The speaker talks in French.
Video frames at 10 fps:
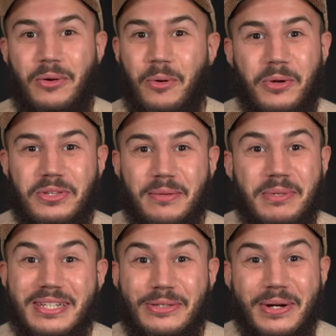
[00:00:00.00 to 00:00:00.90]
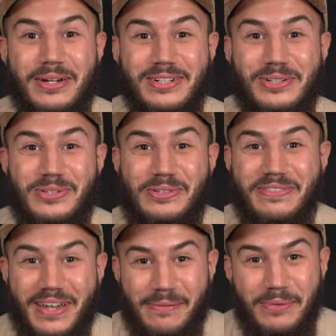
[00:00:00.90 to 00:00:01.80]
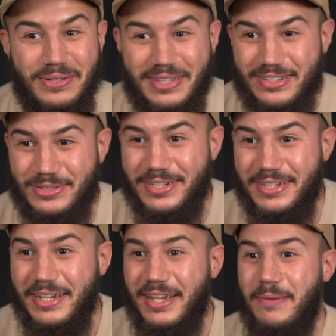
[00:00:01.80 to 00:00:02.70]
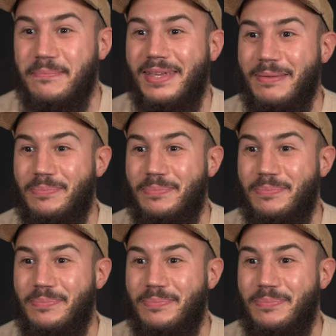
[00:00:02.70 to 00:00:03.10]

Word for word: gourmande, hein, mais c'est toi. Hein. je suis vraiment désolé, mais